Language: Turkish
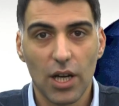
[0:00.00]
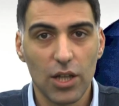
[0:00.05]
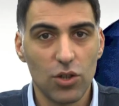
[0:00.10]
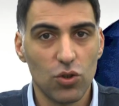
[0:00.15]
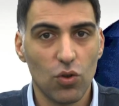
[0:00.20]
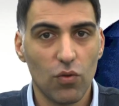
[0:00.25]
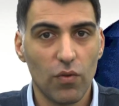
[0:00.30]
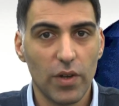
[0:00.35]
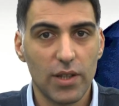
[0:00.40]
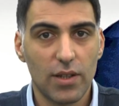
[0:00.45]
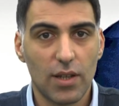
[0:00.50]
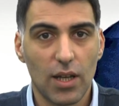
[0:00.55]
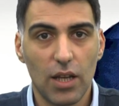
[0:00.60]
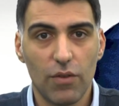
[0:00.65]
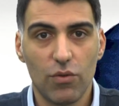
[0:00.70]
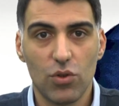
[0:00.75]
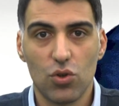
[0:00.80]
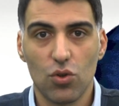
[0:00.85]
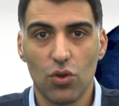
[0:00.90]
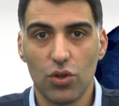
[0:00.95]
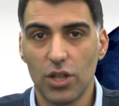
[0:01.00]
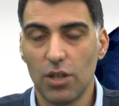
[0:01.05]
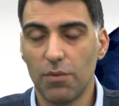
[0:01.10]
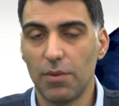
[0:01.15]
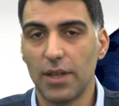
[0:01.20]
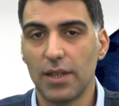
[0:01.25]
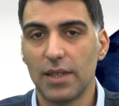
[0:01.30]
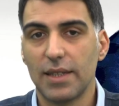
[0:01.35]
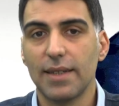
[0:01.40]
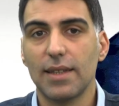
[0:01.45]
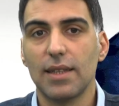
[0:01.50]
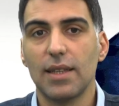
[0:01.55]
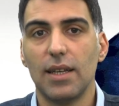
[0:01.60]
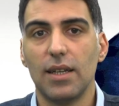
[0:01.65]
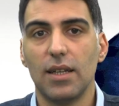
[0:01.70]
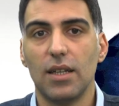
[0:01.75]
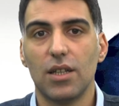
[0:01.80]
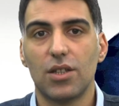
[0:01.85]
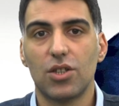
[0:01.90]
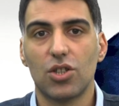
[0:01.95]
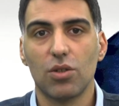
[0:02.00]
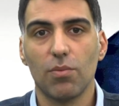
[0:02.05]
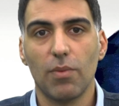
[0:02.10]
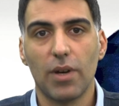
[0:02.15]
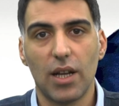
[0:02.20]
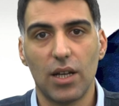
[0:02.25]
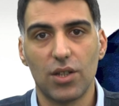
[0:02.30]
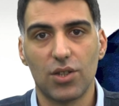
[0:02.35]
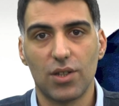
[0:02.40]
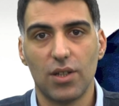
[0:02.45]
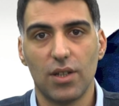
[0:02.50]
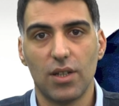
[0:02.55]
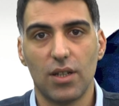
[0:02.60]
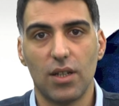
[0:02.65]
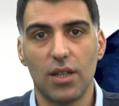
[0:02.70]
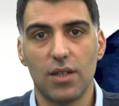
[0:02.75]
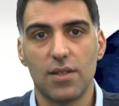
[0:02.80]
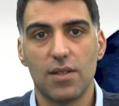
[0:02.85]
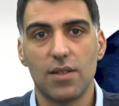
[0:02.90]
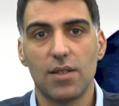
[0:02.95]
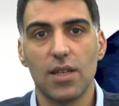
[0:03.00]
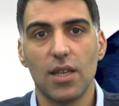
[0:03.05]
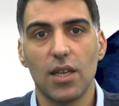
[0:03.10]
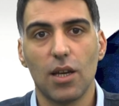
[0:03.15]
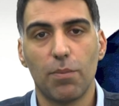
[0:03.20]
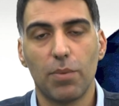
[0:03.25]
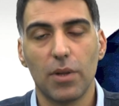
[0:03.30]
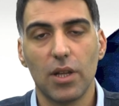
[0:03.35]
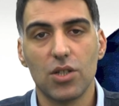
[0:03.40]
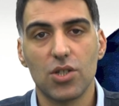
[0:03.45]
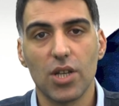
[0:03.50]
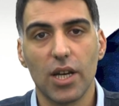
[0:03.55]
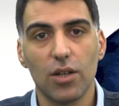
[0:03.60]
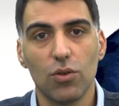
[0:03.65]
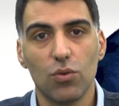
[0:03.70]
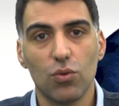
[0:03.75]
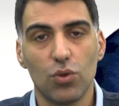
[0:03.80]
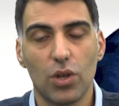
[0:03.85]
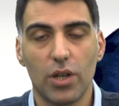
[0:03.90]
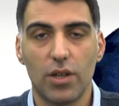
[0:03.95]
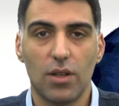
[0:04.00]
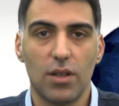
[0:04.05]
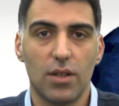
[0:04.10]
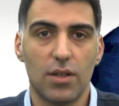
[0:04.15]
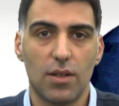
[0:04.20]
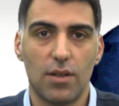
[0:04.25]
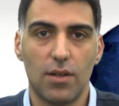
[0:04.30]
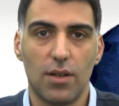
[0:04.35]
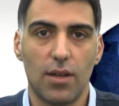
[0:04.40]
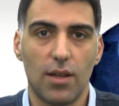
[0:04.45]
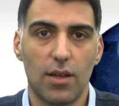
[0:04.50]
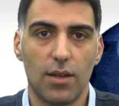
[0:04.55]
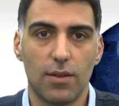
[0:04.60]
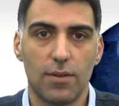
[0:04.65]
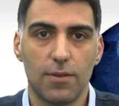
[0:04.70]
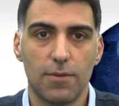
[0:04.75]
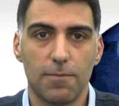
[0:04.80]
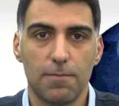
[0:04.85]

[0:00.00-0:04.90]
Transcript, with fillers: Radyo ve televizyon gibi kitle iletişim araçlarıyla size yapılacak uyarıları dinleyin.